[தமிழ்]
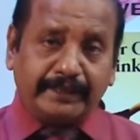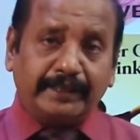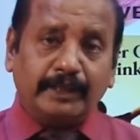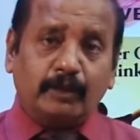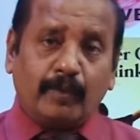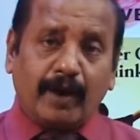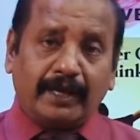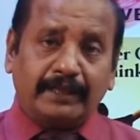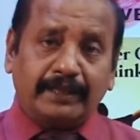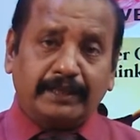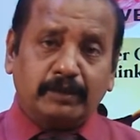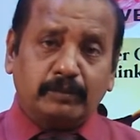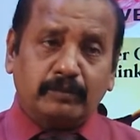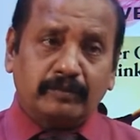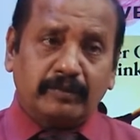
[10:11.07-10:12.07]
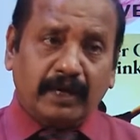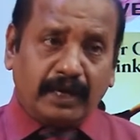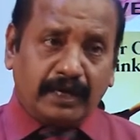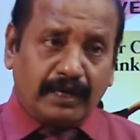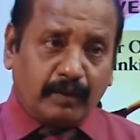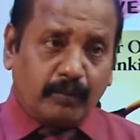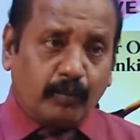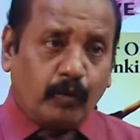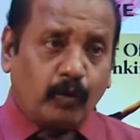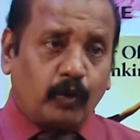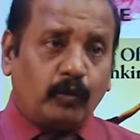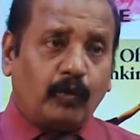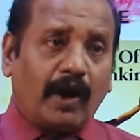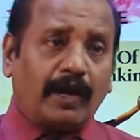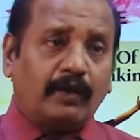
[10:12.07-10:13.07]
தீர்மானிக்கும் எண்ணம் போல்
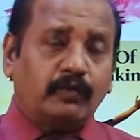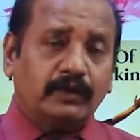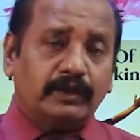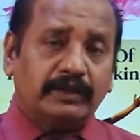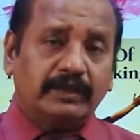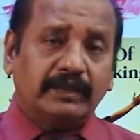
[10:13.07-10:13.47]
வாழ்வு